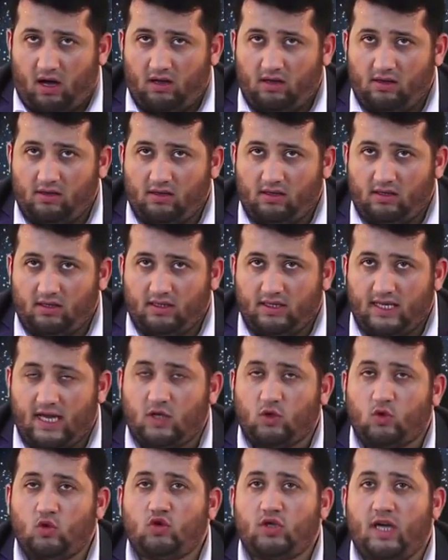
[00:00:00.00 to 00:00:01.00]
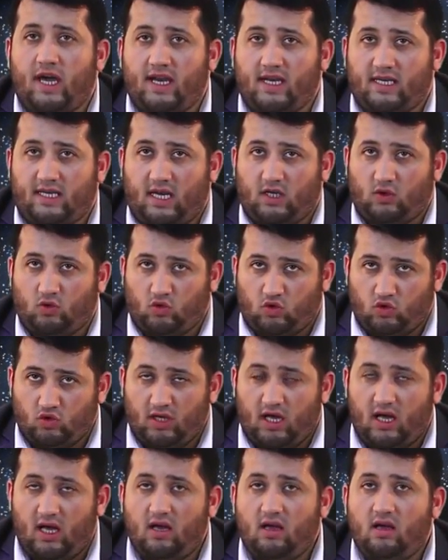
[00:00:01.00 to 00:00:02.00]
дамма или танвин
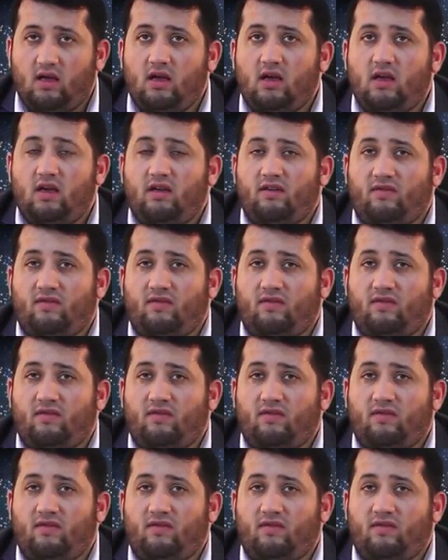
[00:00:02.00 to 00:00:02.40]
кесра,